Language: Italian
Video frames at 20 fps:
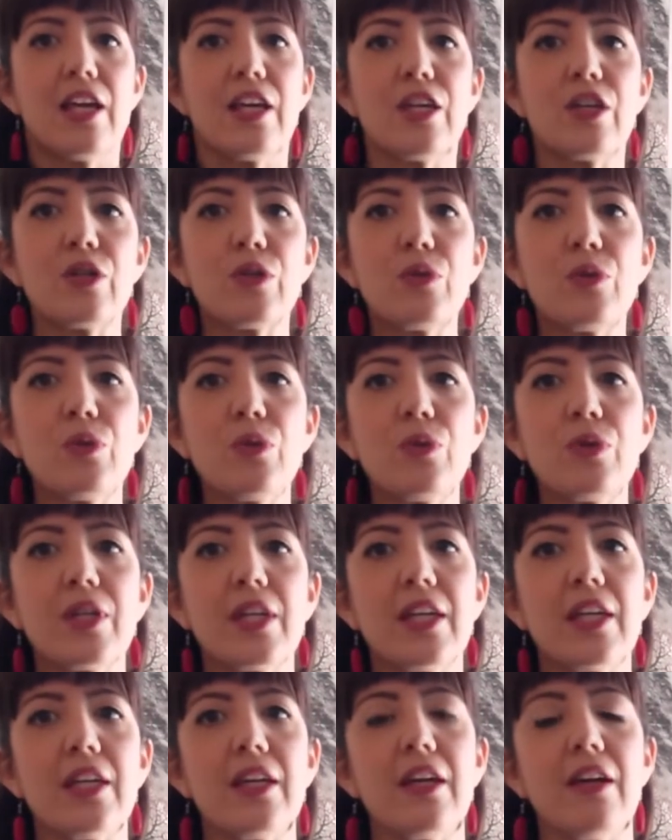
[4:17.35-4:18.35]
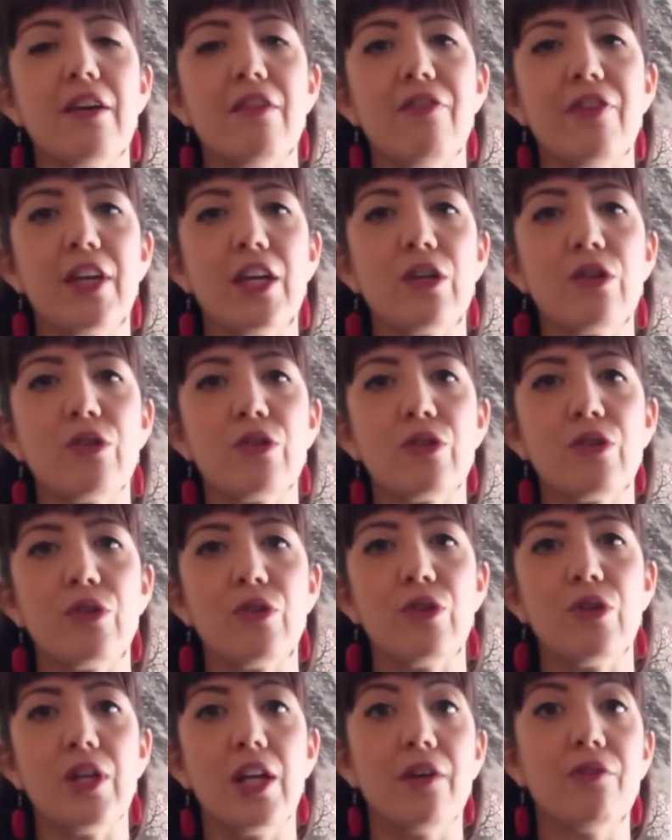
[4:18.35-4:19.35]
in cui eh,
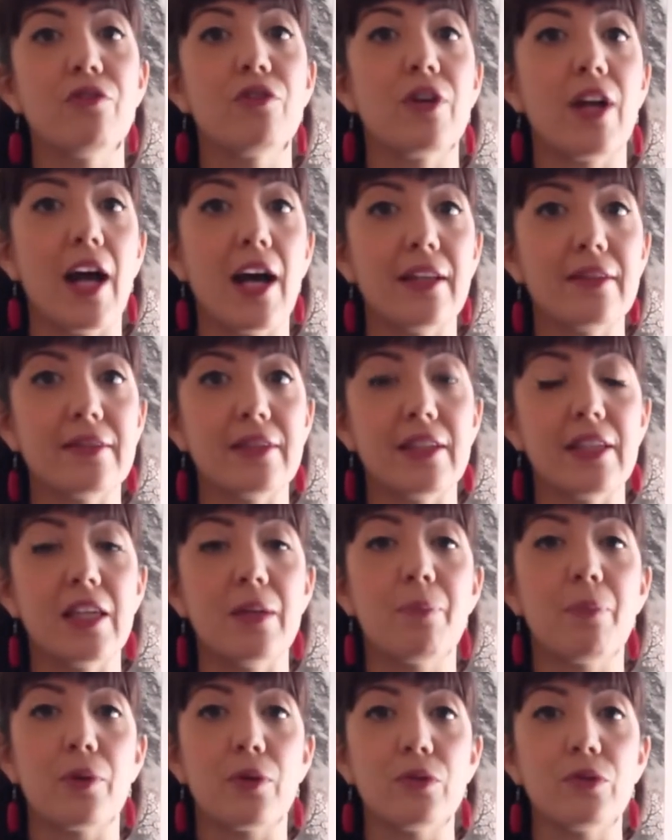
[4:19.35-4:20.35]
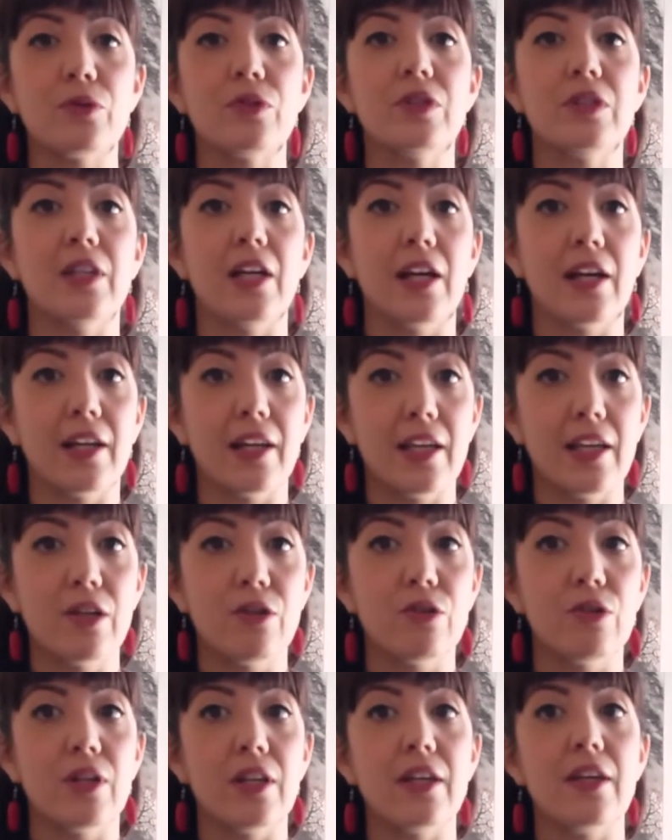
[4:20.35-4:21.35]
vengono lavorati i prodotti
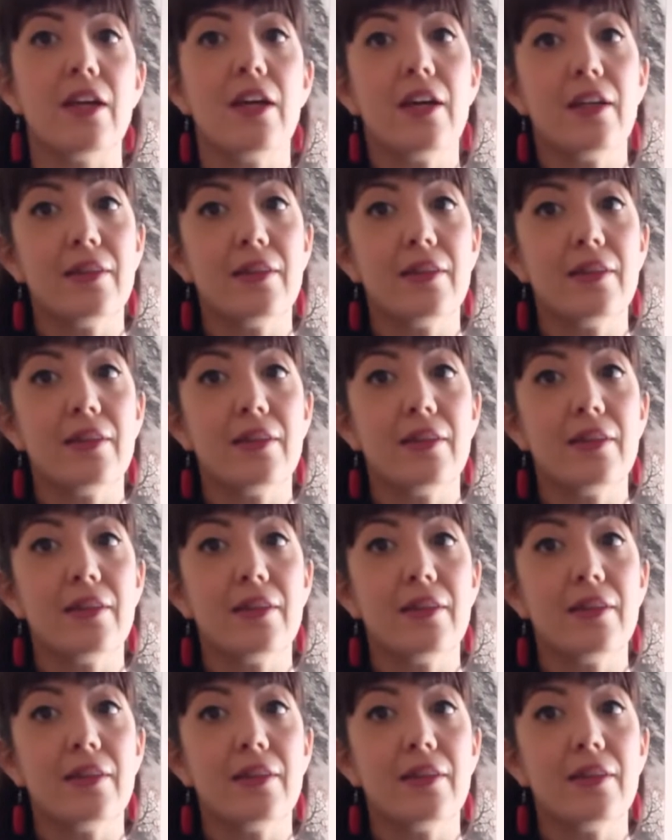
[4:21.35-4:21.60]
agricoli